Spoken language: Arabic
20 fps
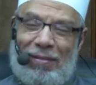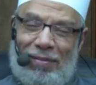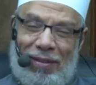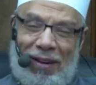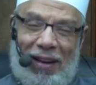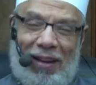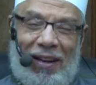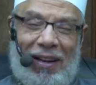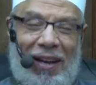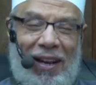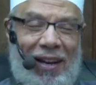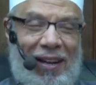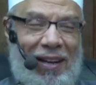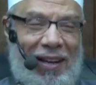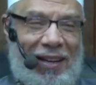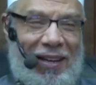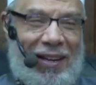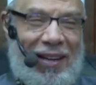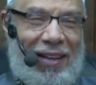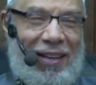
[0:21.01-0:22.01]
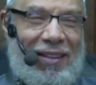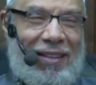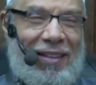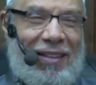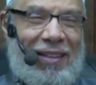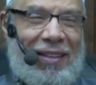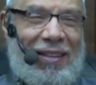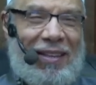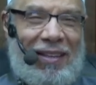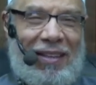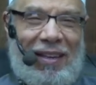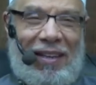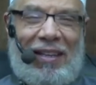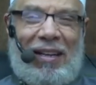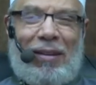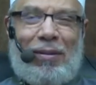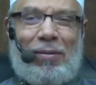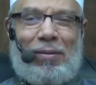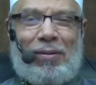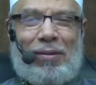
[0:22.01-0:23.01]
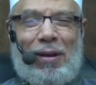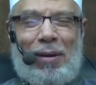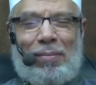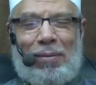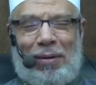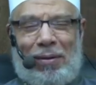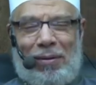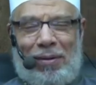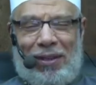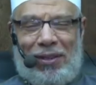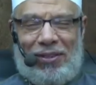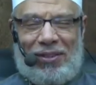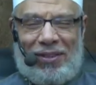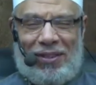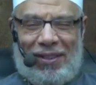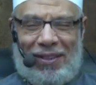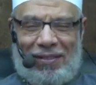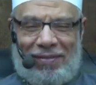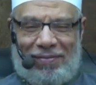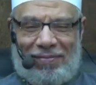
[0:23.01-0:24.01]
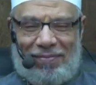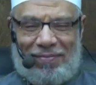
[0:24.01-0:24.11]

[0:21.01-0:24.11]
فعلا الليلة ليلة السابع والعشرين